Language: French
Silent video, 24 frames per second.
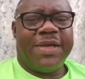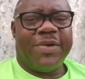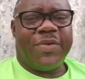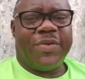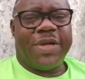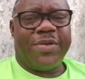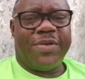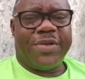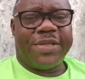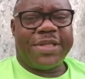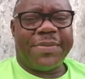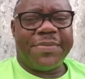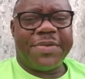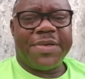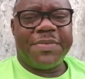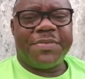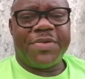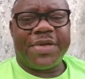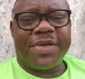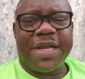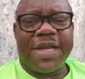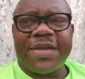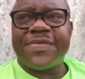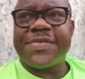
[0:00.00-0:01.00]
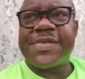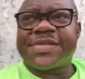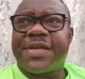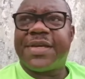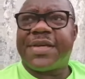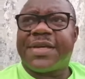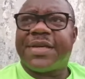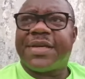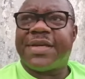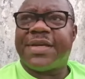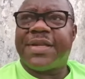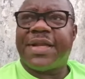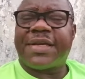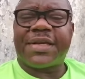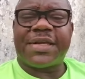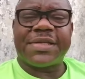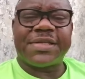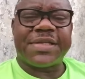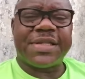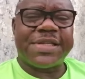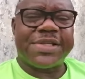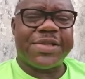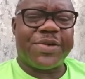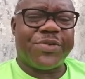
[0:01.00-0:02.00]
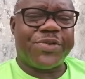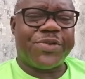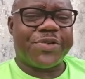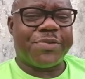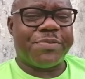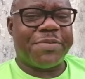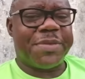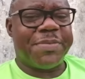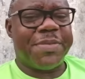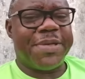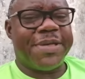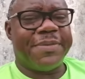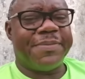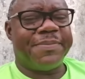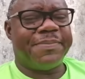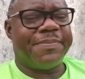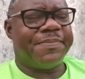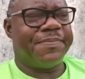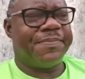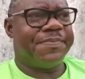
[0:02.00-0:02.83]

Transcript: Oui, le thème de mon live, c'est la transition de notre bébé.